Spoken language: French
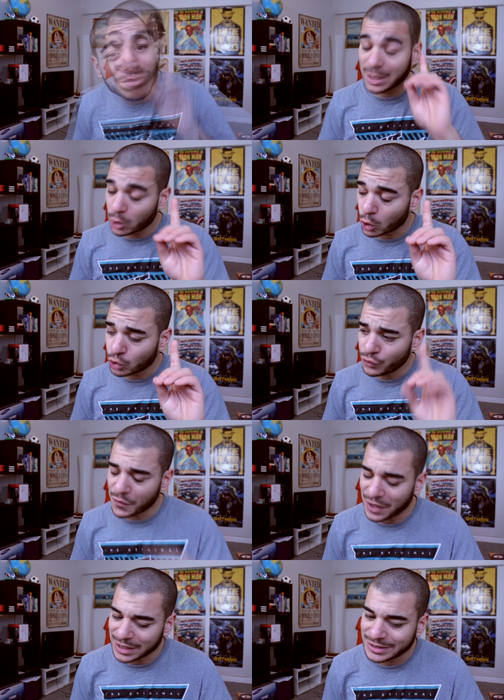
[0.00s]
Bien entendu, il faut
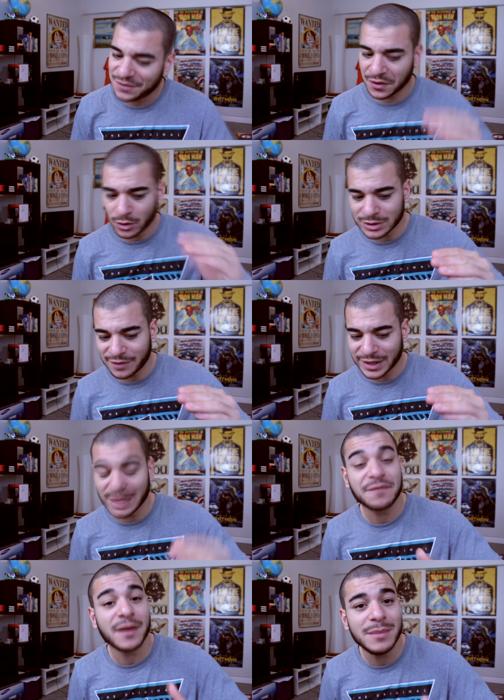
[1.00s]
faire la différence avec
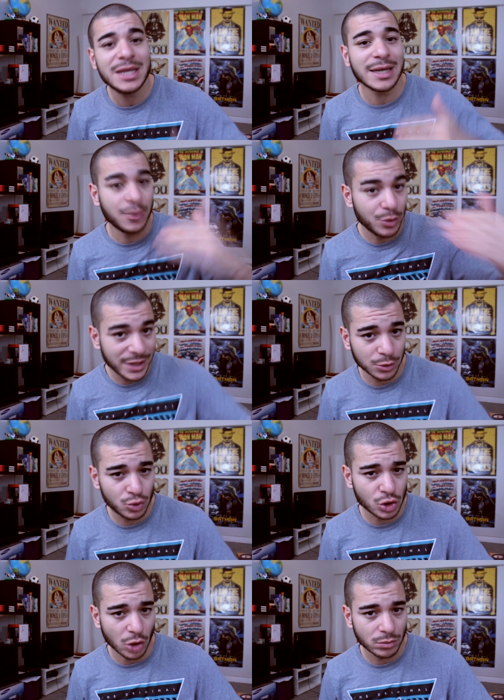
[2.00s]
la famille qui a le lien du
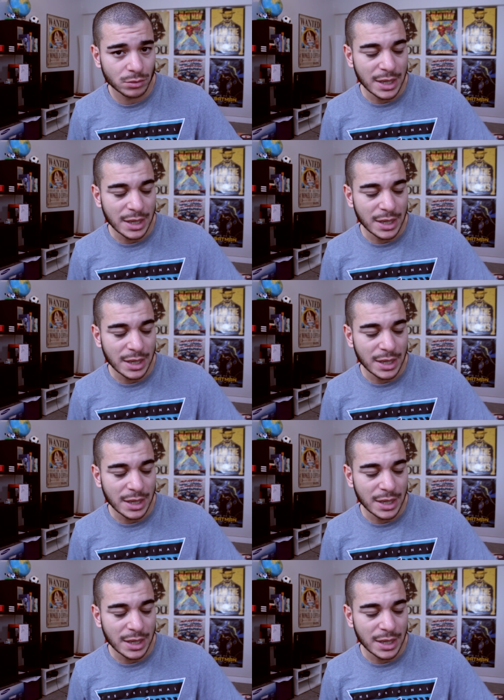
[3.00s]
sang,